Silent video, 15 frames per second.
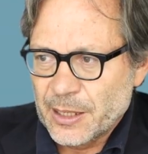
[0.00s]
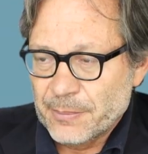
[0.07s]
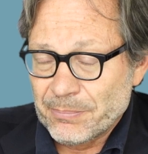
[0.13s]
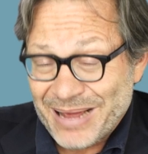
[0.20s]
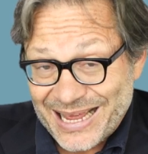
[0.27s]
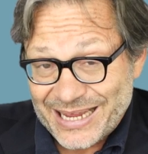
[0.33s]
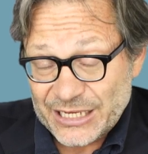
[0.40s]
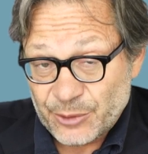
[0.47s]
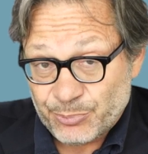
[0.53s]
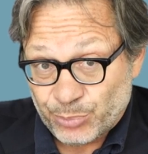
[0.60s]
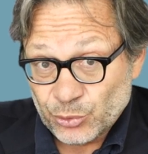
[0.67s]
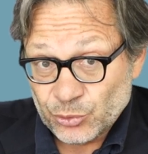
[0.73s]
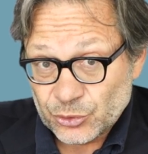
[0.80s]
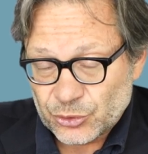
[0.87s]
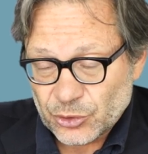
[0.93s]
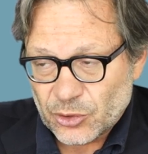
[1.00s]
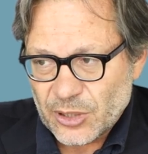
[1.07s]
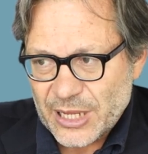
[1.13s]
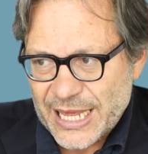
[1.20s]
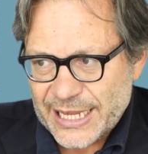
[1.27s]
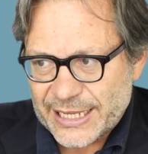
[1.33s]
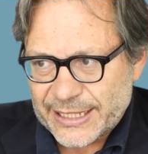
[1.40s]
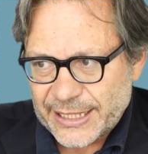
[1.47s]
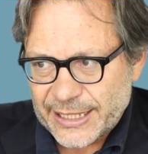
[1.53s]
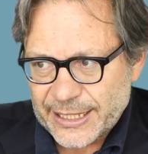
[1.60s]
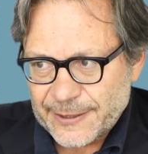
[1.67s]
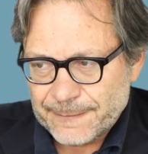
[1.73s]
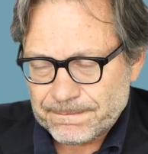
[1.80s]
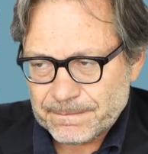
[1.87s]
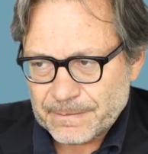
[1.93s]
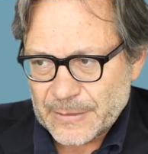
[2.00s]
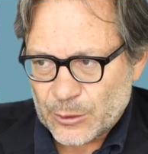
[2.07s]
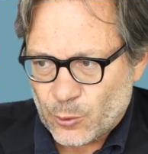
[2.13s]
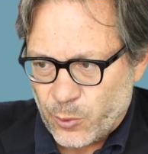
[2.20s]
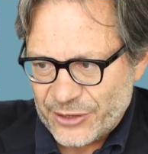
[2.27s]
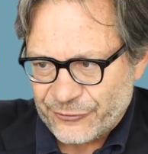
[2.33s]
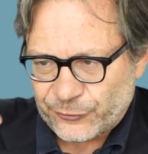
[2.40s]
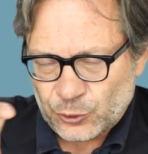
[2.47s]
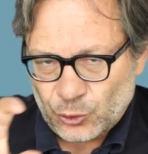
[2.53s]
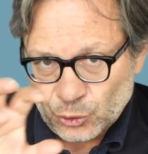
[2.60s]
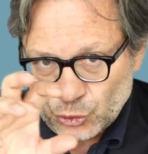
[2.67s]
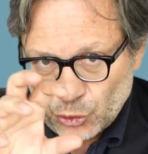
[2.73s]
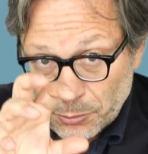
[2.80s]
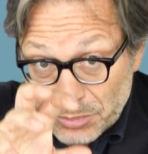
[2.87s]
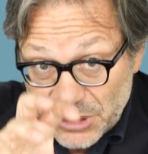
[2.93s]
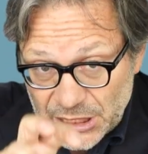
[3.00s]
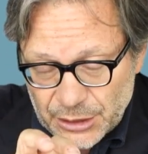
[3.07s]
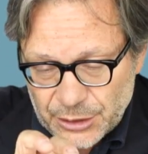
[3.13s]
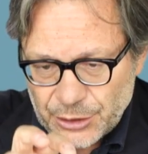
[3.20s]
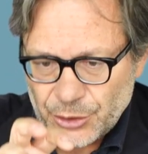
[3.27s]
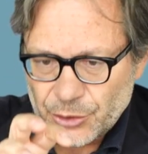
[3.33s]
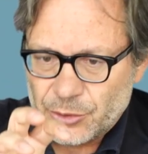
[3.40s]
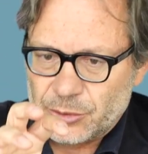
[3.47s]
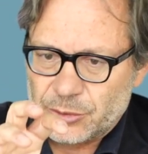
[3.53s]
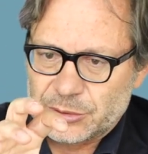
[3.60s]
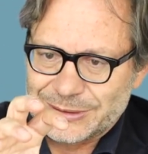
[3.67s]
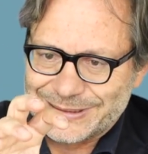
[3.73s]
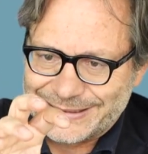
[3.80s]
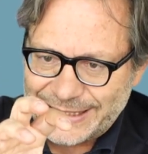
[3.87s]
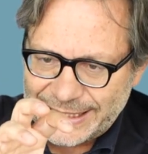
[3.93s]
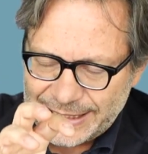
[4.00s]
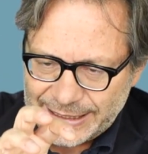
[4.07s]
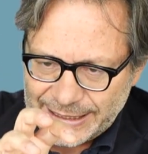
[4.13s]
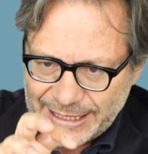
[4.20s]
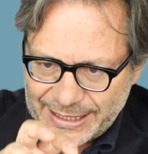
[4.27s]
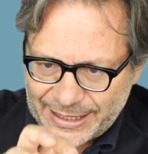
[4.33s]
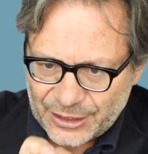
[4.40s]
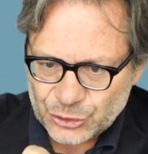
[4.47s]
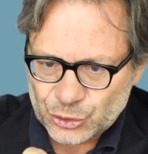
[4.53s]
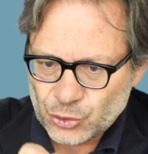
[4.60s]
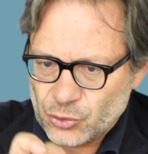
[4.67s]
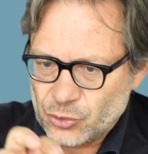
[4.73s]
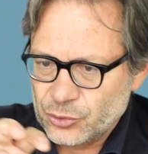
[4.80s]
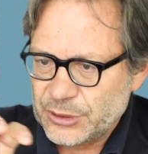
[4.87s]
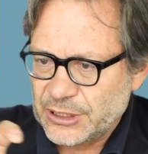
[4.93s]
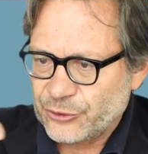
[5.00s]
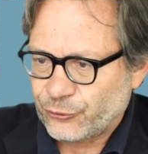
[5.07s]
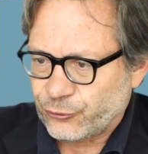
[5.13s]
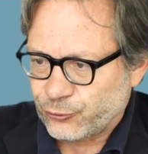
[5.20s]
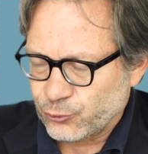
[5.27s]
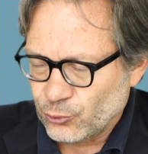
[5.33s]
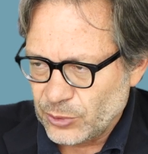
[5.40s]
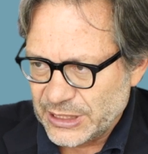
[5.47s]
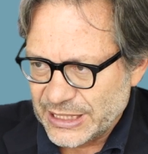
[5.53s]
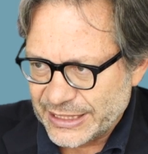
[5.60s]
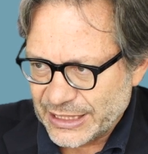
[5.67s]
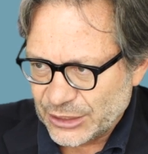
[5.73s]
Ma il punto è che questo dominio della ragione sulla